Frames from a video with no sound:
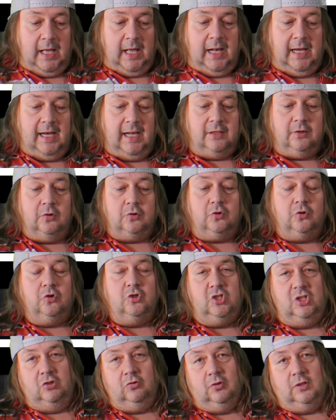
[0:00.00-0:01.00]
La note que
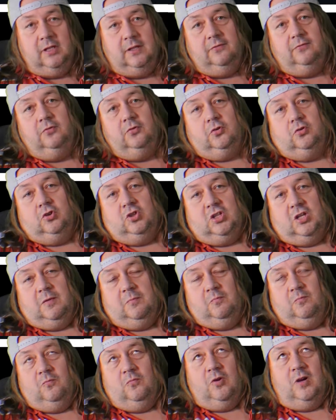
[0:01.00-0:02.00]
j'ai donnée, vu que j'ai
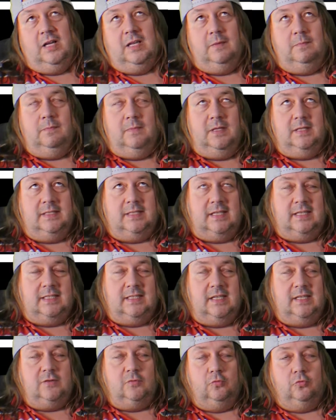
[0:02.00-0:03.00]
moins aimé cette
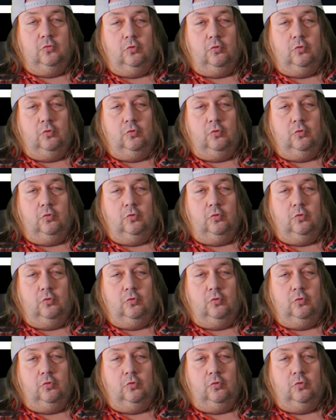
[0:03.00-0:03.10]
saison